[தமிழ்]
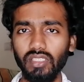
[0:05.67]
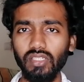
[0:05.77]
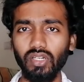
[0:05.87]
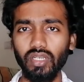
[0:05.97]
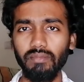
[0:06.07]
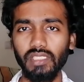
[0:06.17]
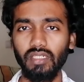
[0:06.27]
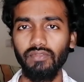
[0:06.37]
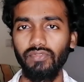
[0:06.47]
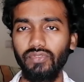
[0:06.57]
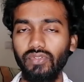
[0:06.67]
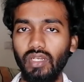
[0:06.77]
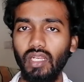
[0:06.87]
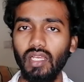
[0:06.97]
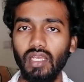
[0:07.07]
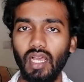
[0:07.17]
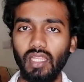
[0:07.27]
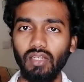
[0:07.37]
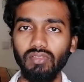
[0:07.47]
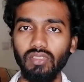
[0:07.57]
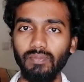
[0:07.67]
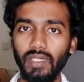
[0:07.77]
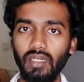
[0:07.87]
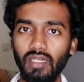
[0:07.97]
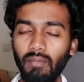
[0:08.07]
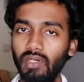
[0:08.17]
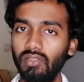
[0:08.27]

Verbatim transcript: ஜீரோ எமிஷன் ஃபியூல் அதாவது இப்போ நம்ம